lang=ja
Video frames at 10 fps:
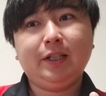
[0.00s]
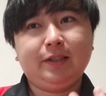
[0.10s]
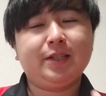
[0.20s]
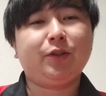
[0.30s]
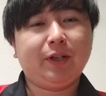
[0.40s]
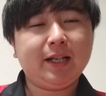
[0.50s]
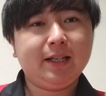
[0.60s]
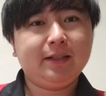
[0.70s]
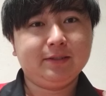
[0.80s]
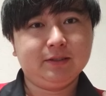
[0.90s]
んですよね。
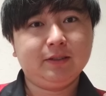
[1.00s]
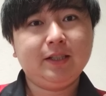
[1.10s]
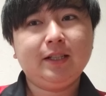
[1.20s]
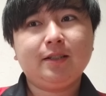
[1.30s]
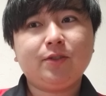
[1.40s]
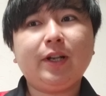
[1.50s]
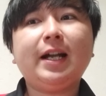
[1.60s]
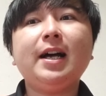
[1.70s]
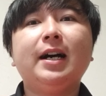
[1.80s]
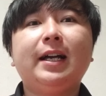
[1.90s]
うん。それ
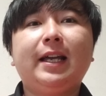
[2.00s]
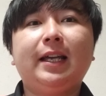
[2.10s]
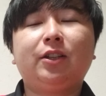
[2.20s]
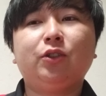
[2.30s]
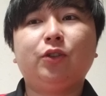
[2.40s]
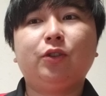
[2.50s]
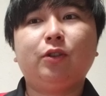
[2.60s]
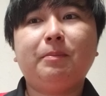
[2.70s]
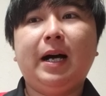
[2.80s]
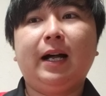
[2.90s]
か、えっ、ー、
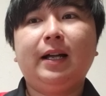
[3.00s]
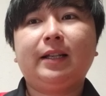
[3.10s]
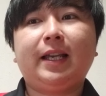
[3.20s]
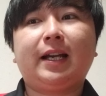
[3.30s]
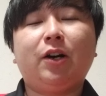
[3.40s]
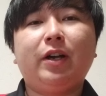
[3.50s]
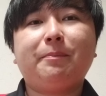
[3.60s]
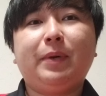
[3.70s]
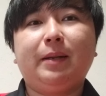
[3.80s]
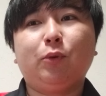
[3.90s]
と、まあ、結果を
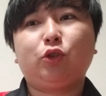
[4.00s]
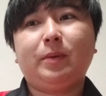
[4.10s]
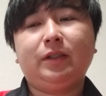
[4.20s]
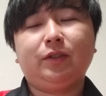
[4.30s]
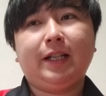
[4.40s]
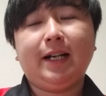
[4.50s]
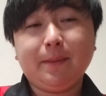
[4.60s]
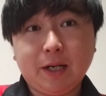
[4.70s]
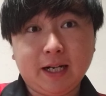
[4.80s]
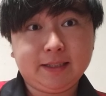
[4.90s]
やっぱり求めるのであれ
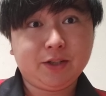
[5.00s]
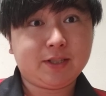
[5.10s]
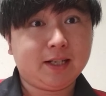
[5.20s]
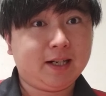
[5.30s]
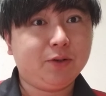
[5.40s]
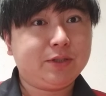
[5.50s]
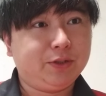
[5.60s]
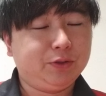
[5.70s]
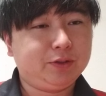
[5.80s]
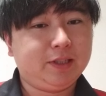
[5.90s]
ば、勝てるサッカーをす
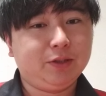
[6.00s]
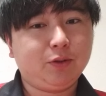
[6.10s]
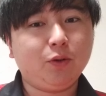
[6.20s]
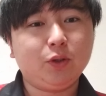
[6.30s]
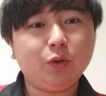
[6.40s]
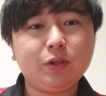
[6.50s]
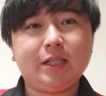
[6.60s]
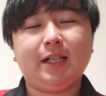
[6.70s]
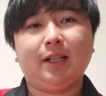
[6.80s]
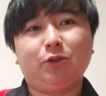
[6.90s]
るっていう、このどっ
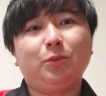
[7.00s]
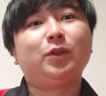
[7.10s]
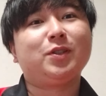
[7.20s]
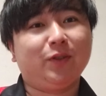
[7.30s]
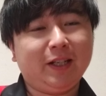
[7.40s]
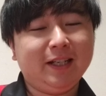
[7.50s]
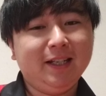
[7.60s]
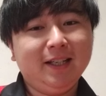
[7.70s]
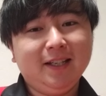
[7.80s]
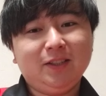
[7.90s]
ちかだと思うんですよね。
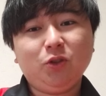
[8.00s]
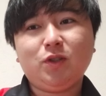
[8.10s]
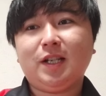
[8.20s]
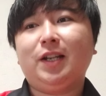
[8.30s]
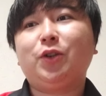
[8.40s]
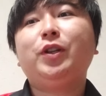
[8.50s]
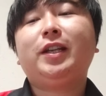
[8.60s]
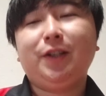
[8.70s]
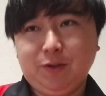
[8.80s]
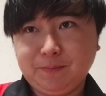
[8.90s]
どっちかに振り
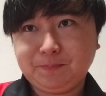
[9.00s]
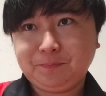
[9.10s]
切る